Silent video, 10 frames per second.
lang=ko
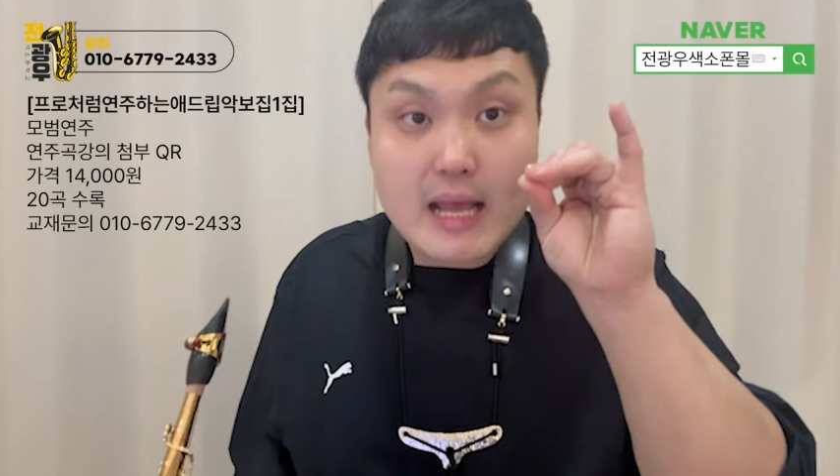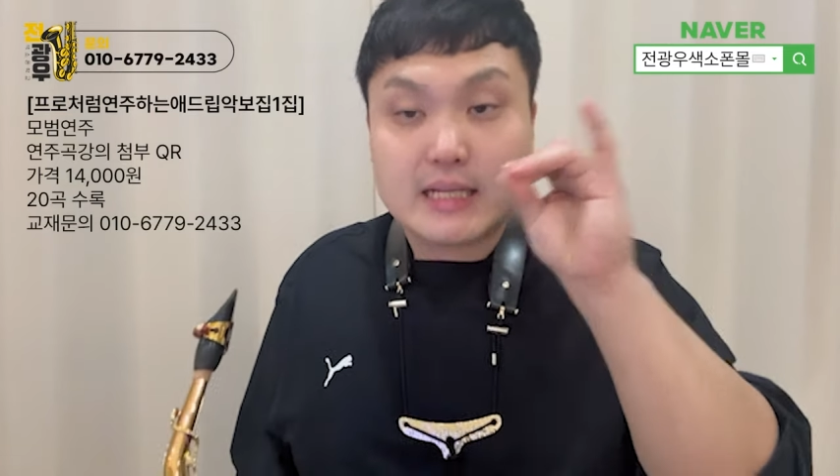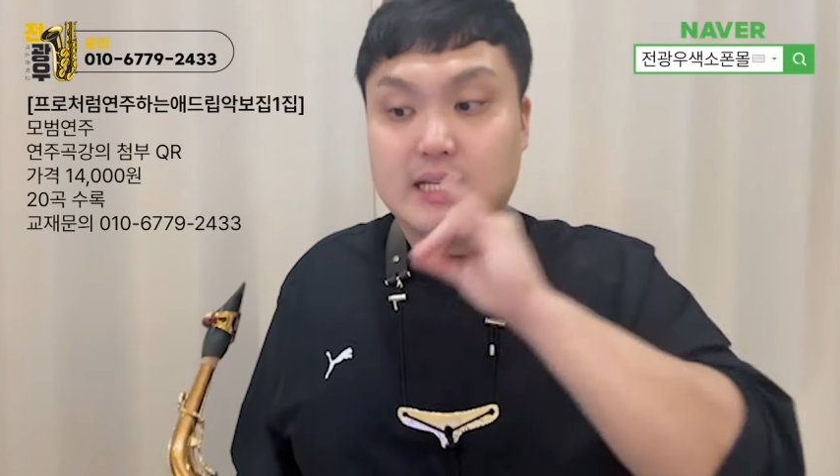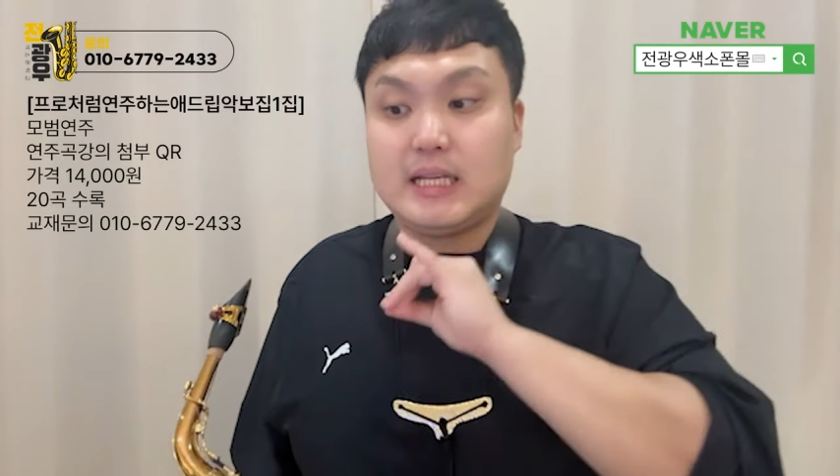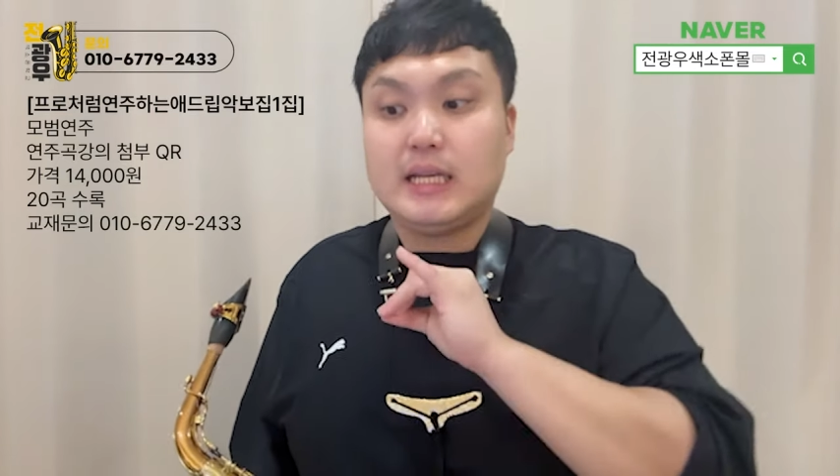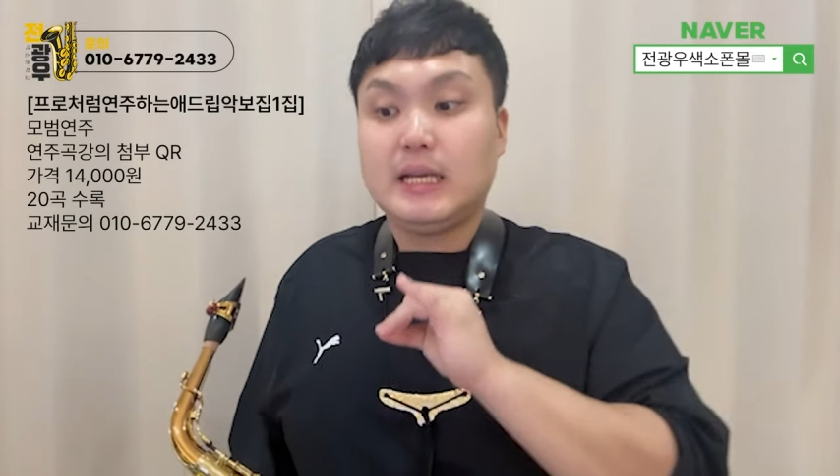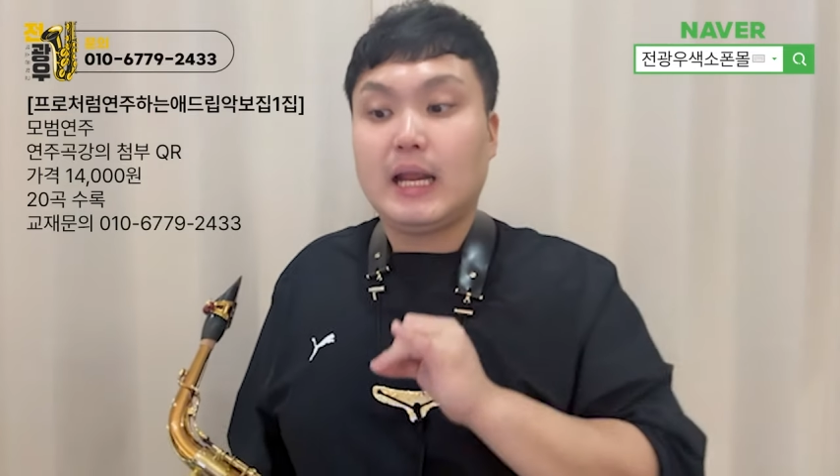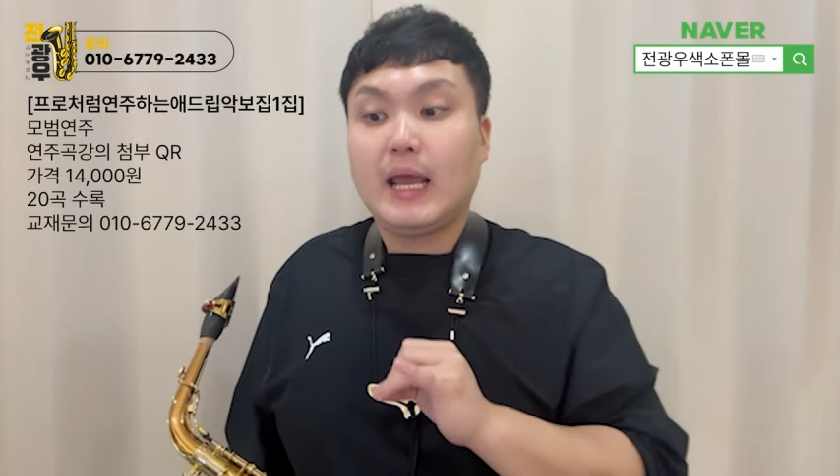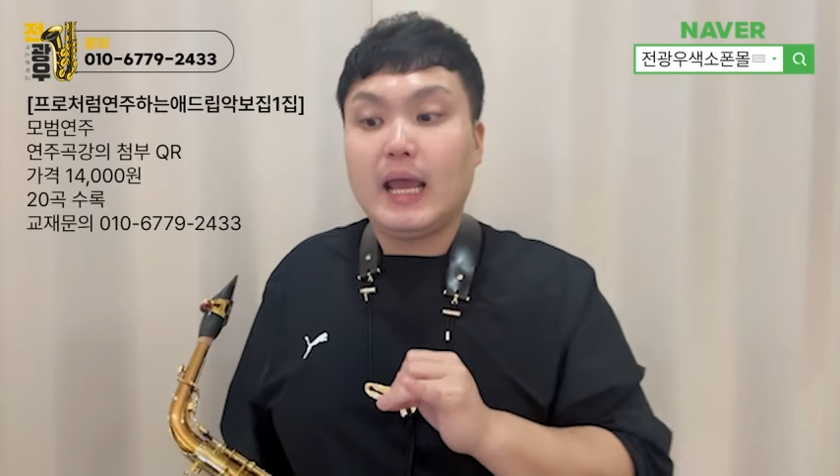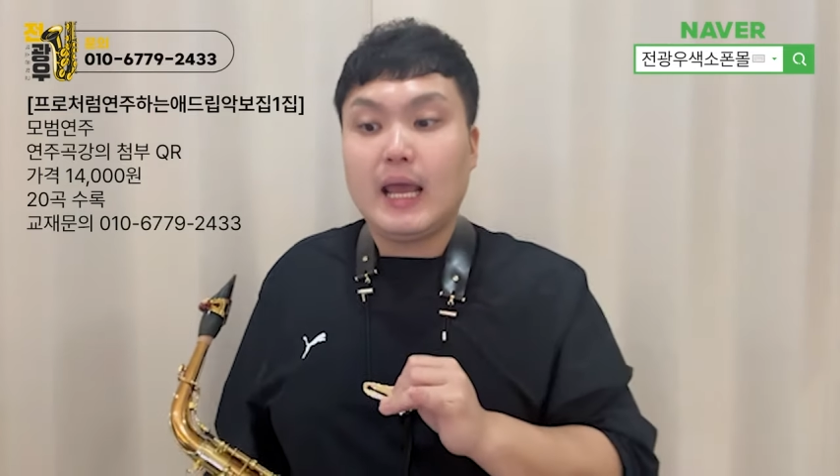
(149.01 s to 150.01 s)

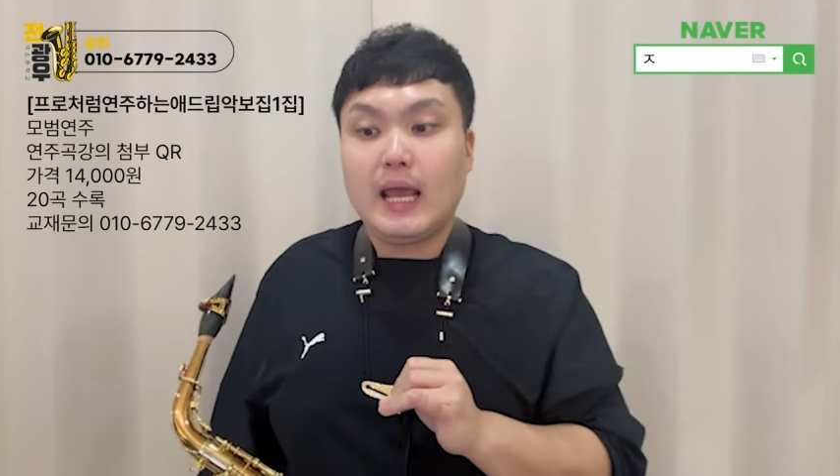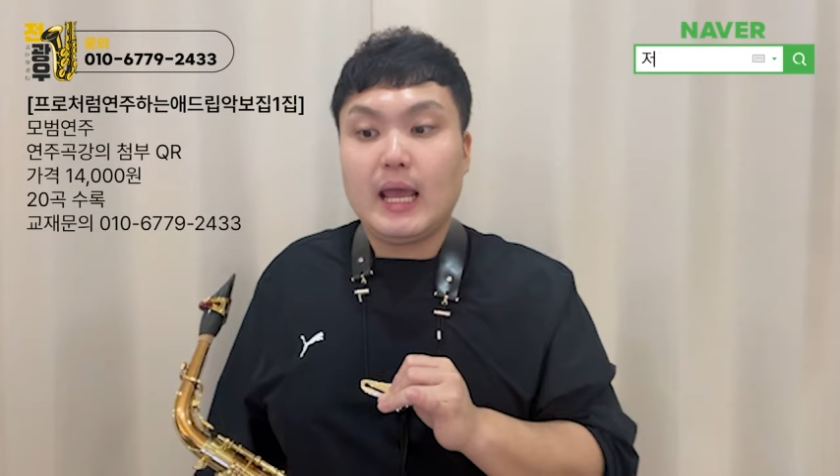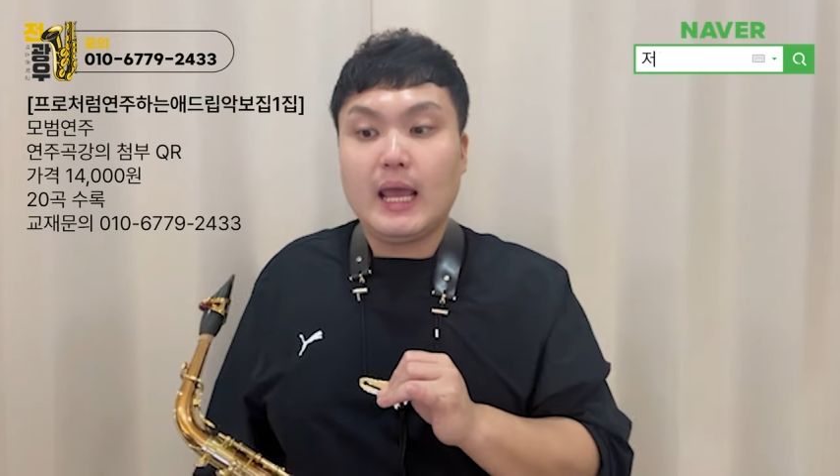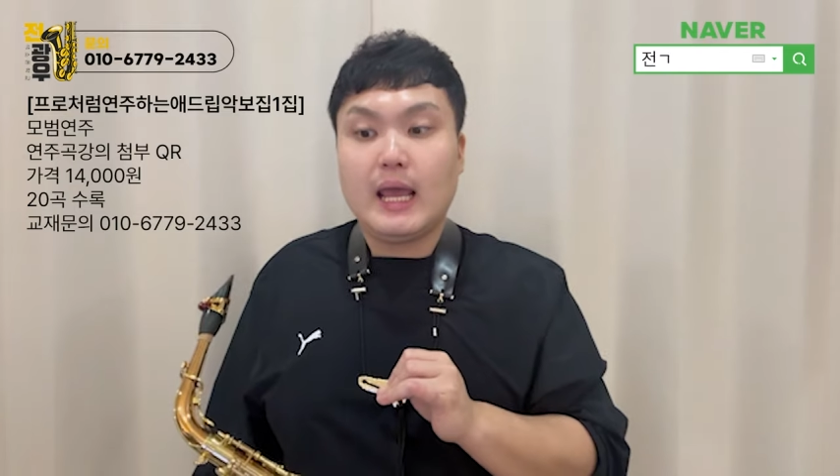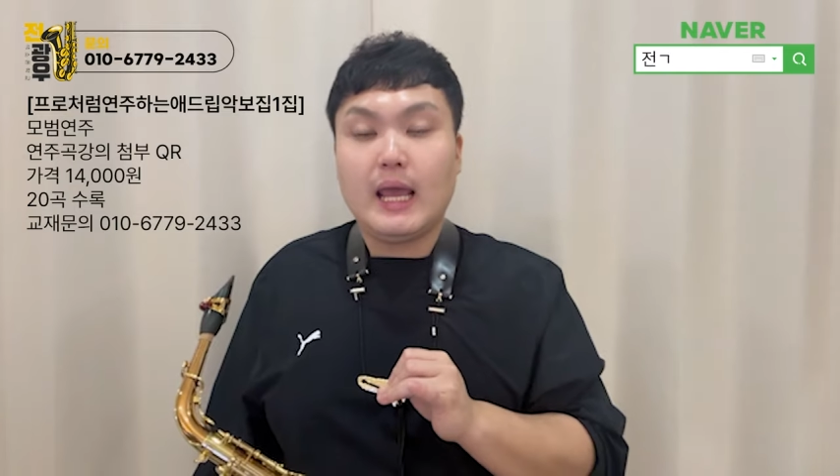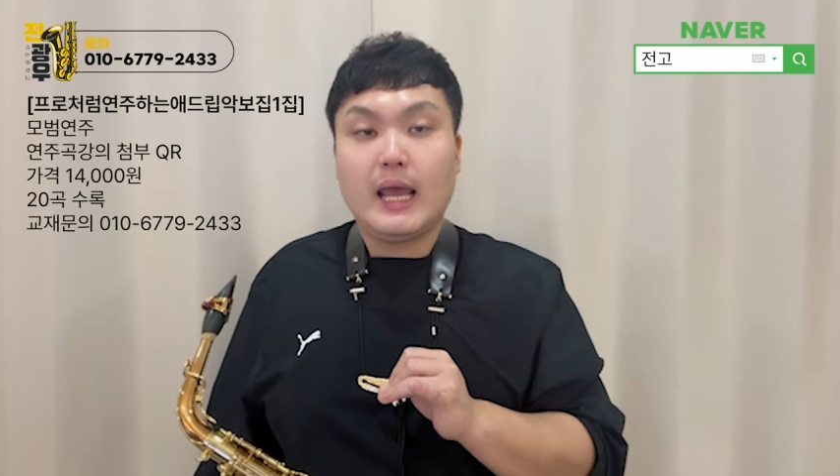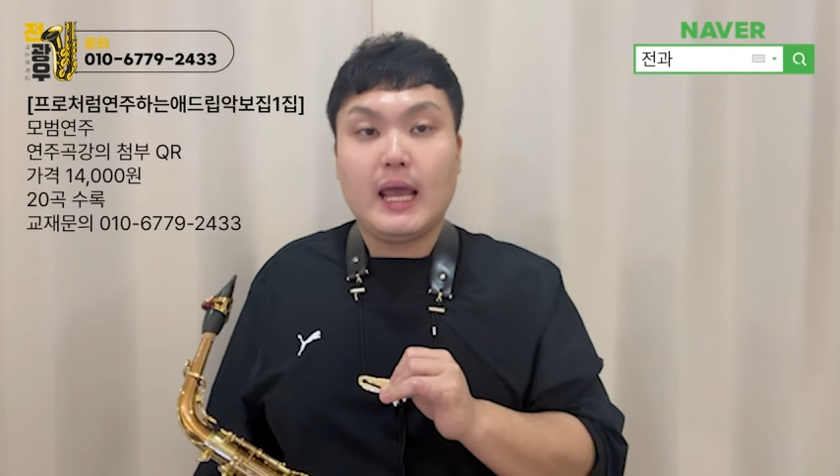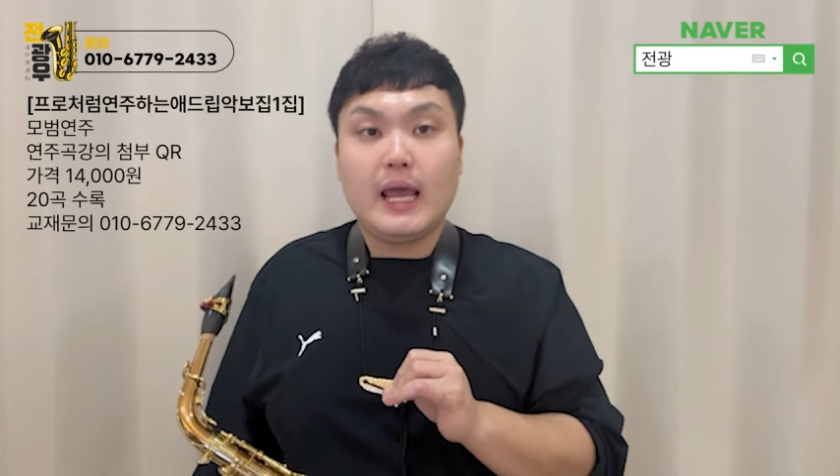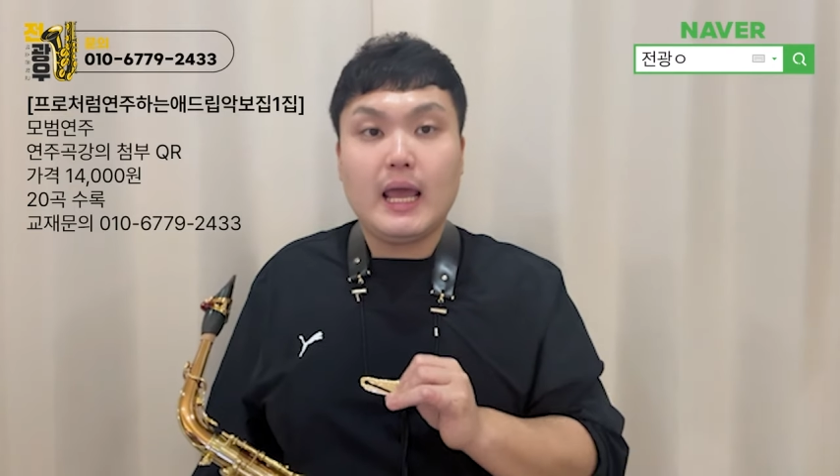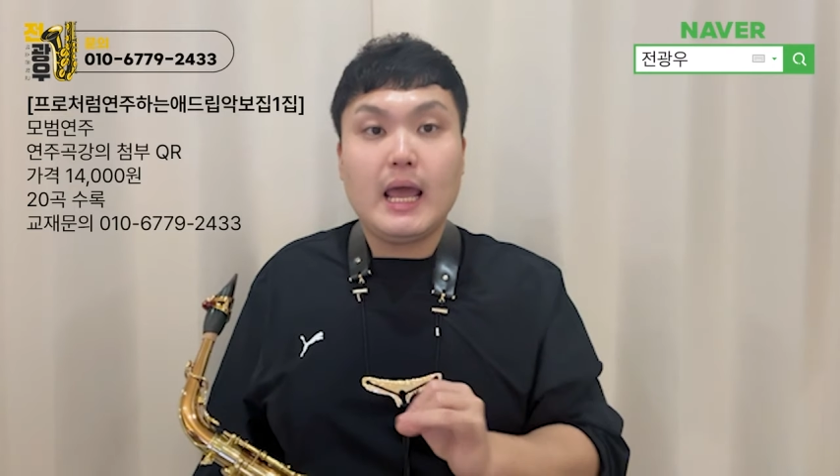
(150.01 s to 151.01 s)

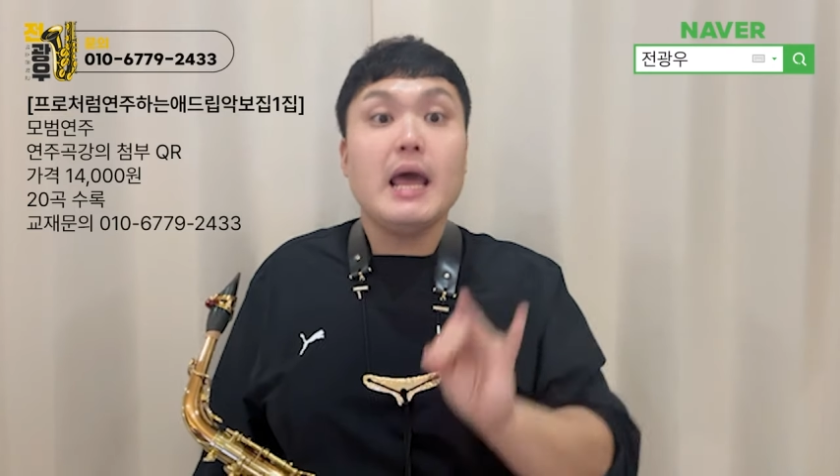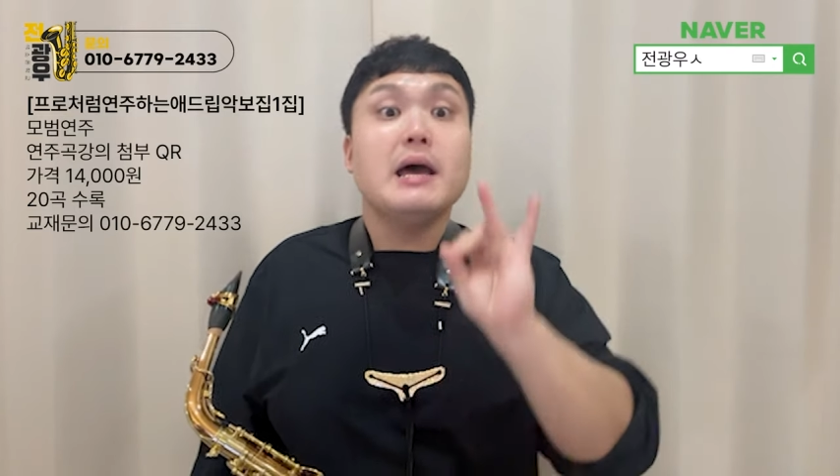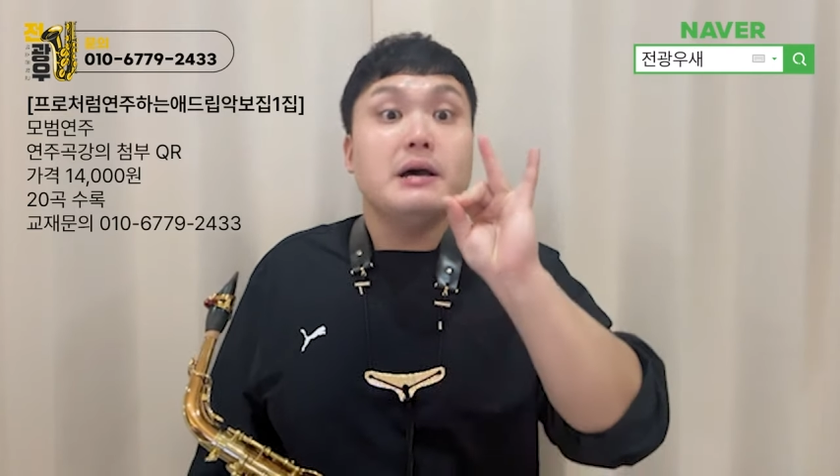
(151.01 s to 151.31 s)
시래